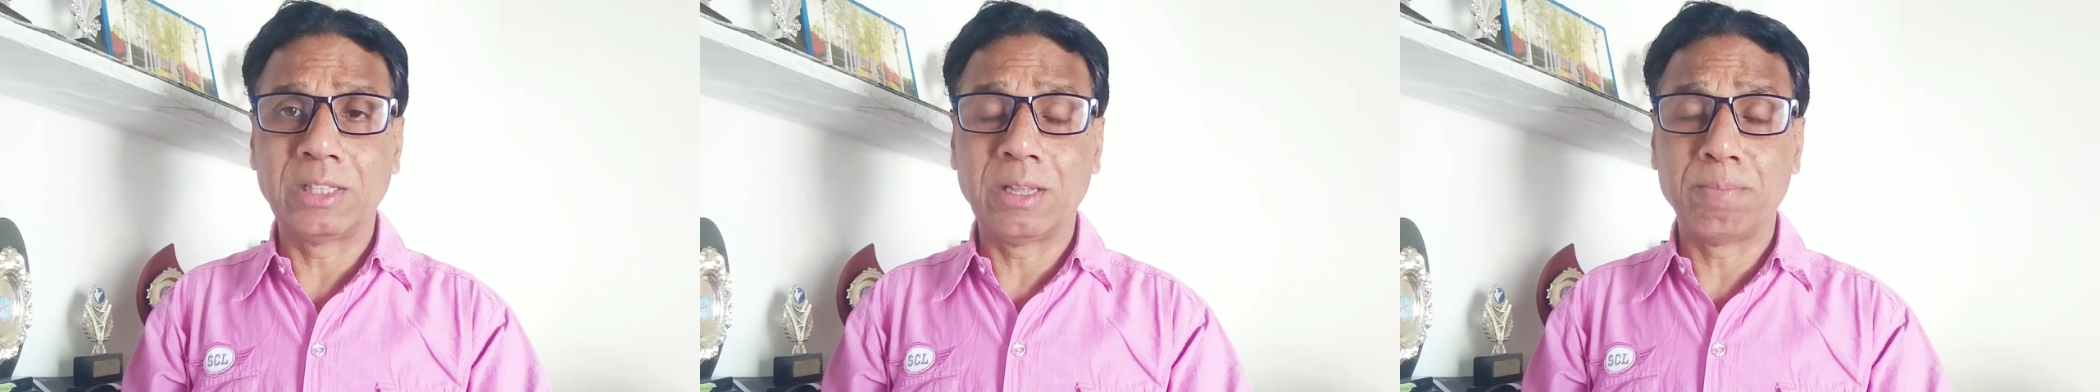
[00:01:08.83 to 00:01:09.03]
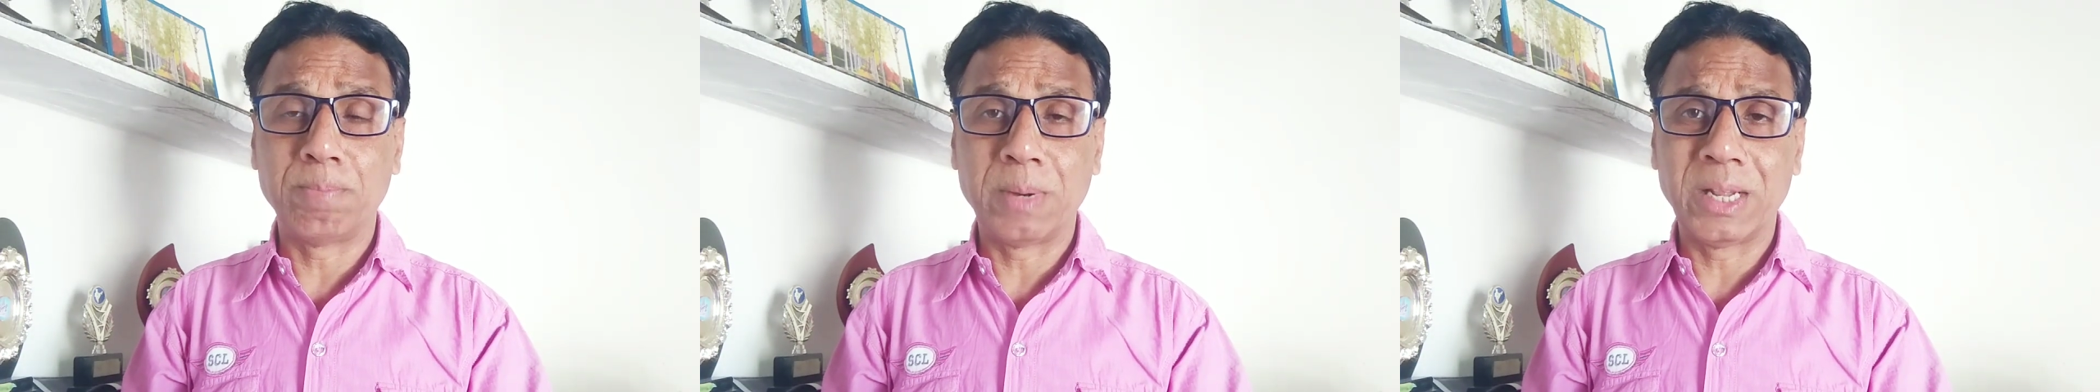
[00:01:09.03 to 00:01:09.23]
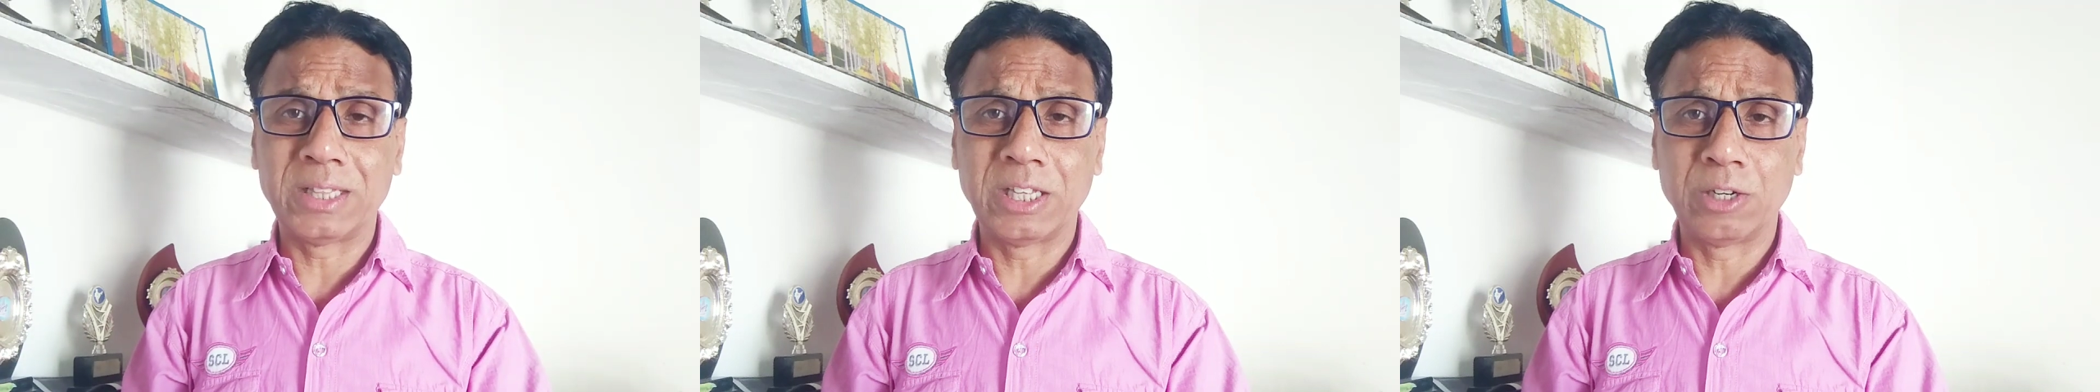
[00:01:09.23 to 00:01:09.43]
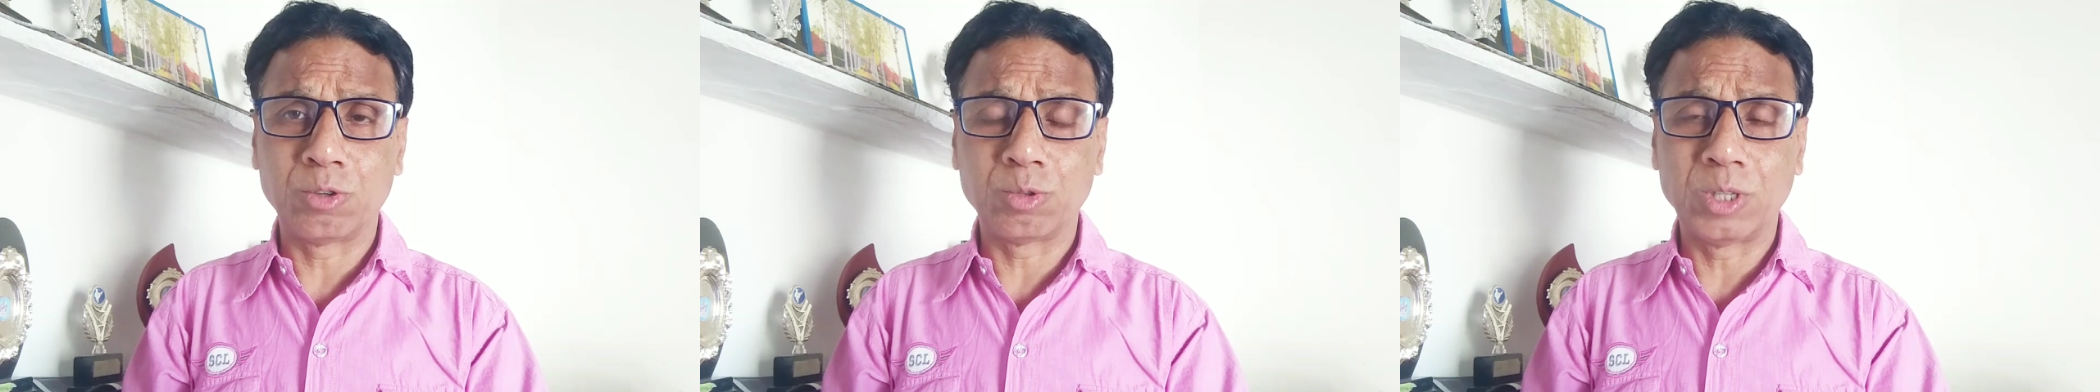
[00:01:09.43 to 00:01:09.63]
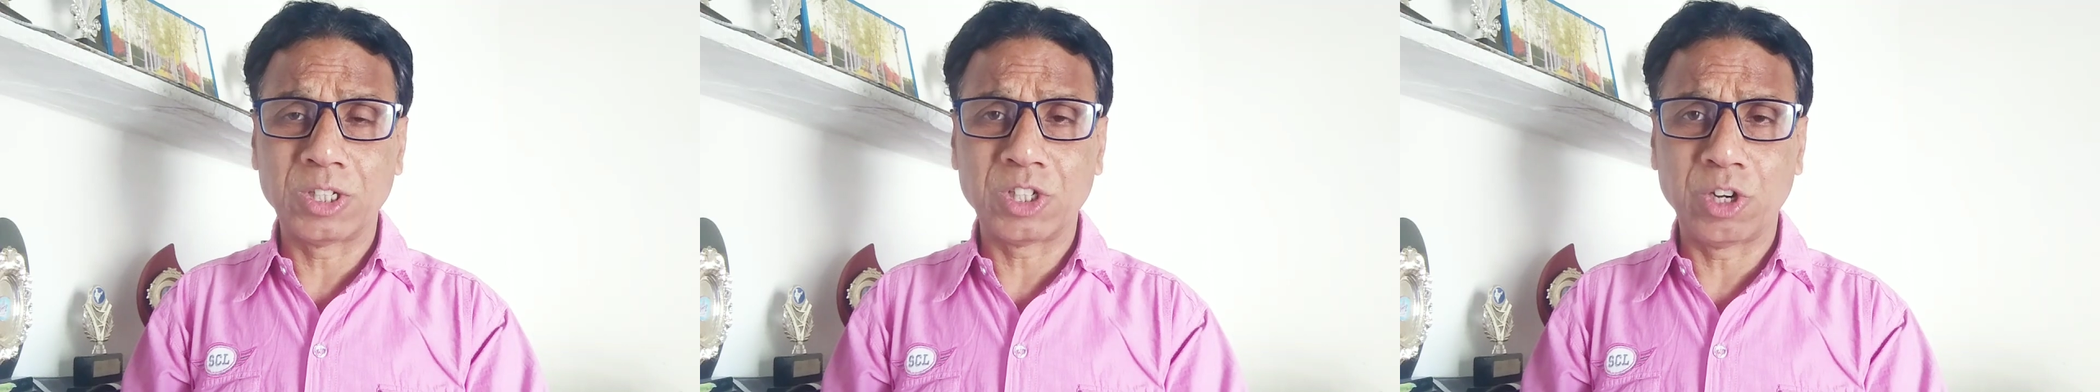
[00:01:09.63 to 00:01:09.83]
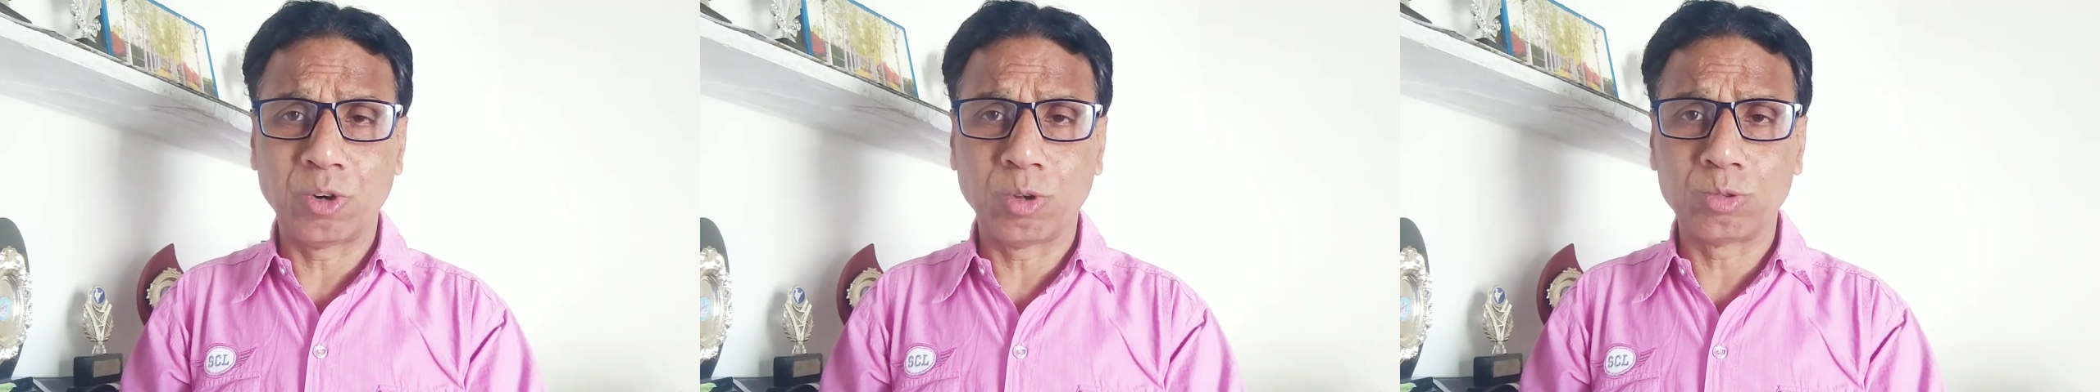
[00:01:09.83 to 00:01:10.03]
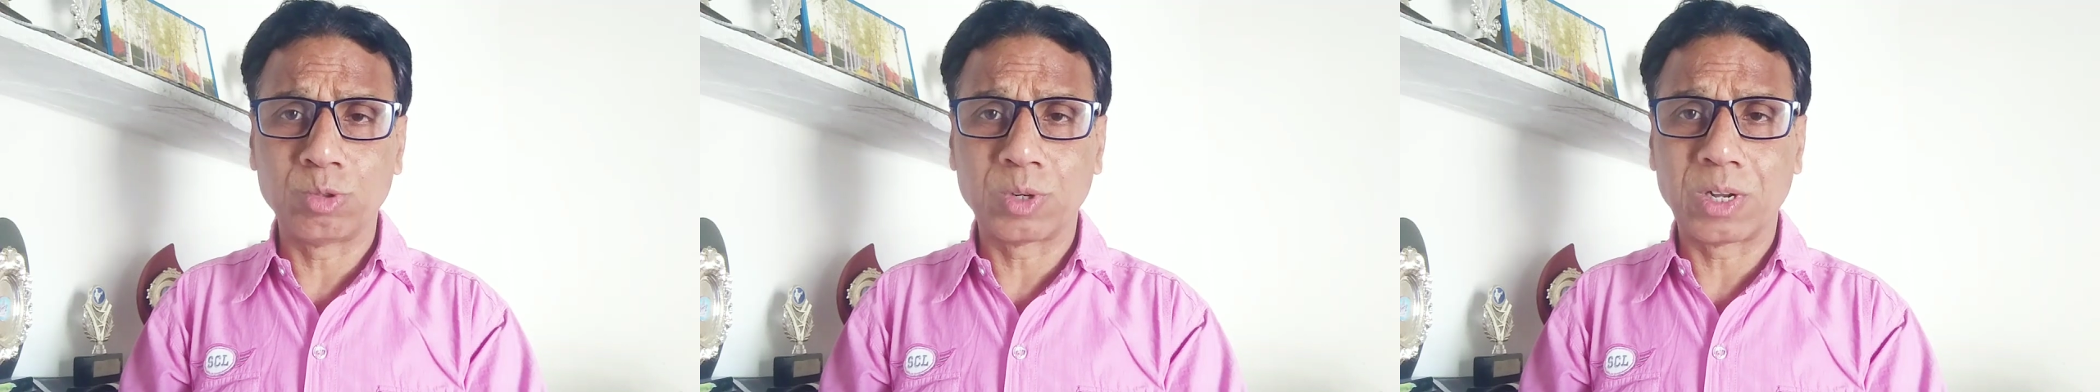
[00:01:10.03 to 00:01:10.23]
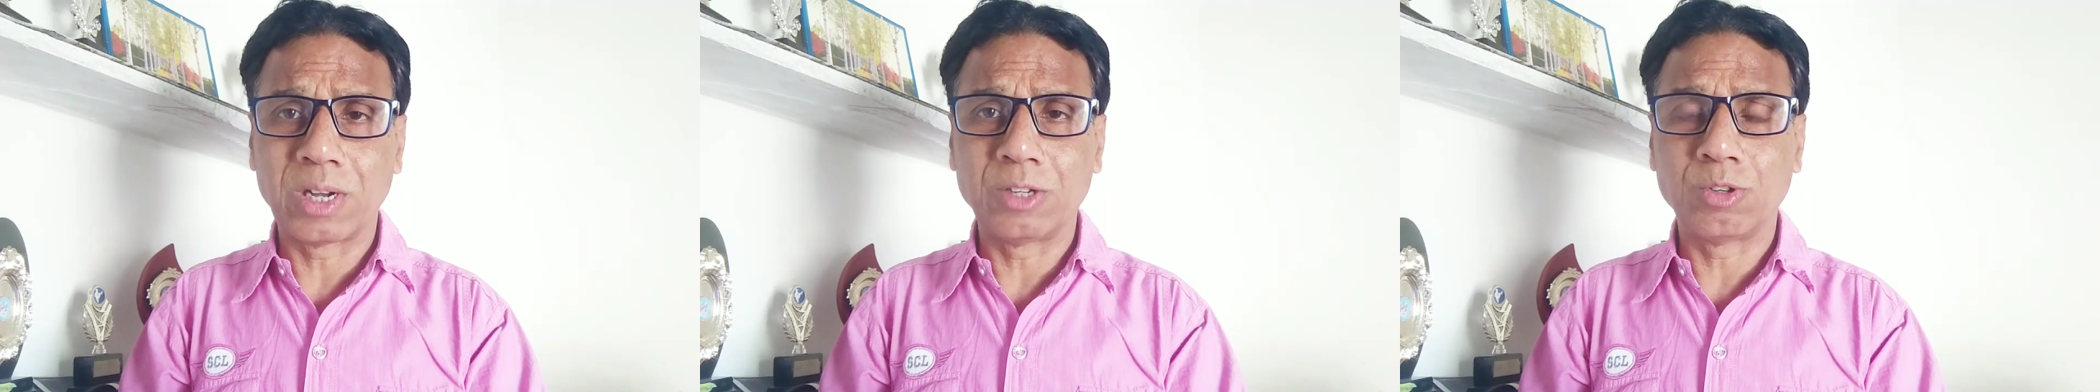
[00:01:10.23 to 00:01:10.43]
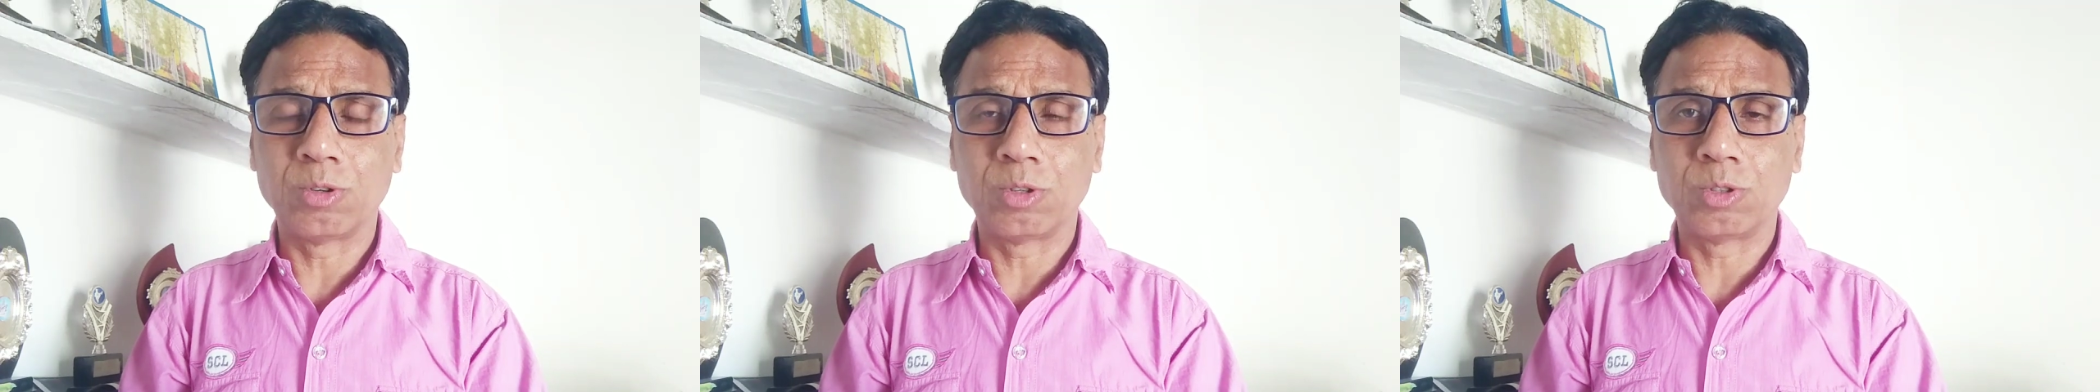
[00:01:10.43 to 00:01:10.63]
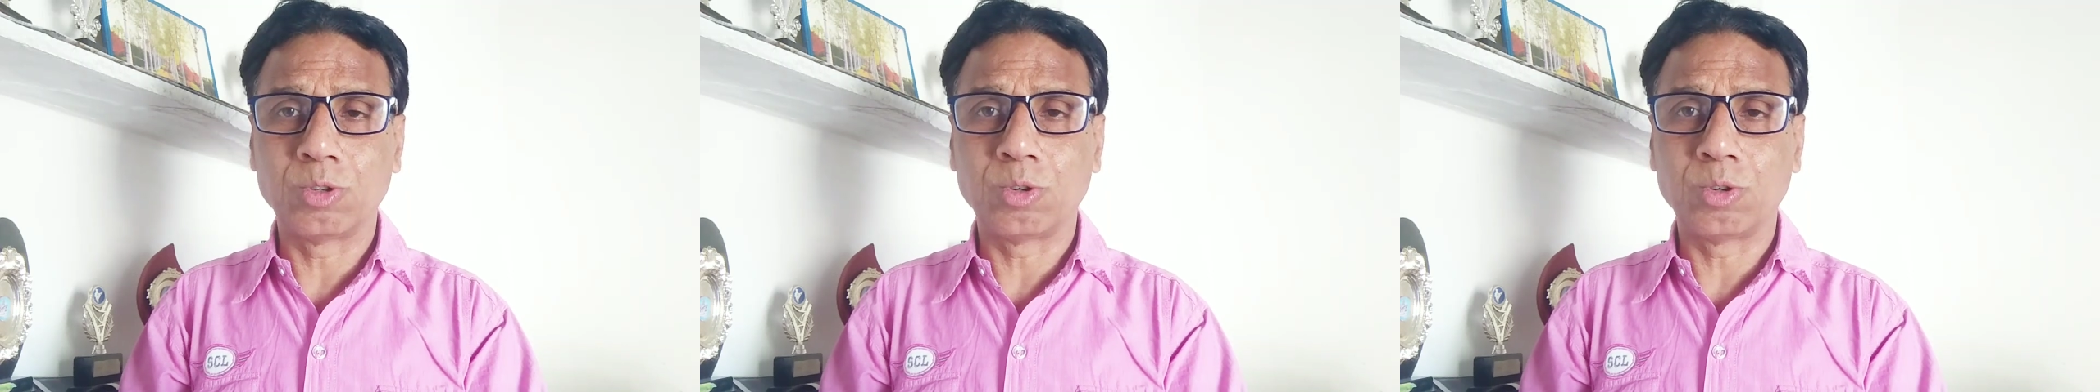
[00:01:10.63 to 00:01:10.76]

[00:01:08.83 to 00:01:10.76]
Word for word: द ब्रेथ इन टू द शेडोज उनका जो